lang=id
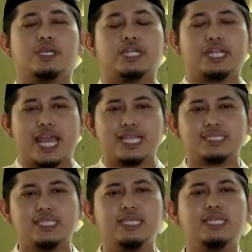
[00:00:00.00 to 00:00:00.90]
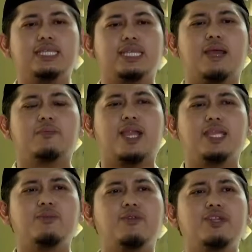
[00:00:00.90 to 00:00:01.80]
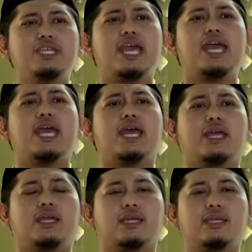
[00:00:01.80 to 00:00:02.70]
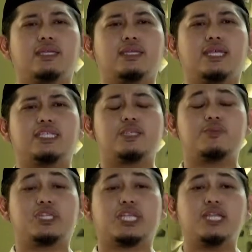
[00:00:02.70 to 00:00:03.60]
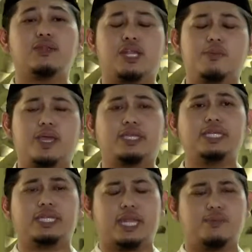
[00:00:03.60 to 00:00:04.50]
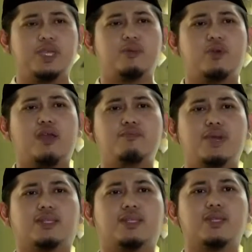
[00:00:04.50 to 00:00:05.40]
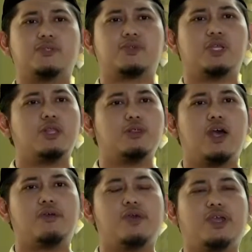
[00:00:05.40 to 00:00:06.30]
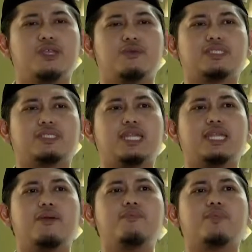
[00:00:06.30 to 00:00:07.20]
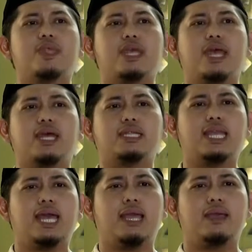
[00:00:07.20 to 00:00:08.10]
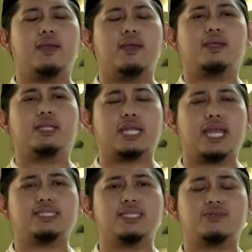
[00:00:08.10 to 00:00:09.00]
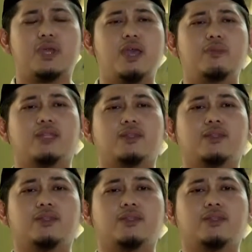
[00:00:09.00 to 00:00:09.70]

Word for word: Generasi yang paling mulia yang disebutkan oleh baginda Nabi Muhammad sallallahu alaihi wasallam adalah generasi sahabat.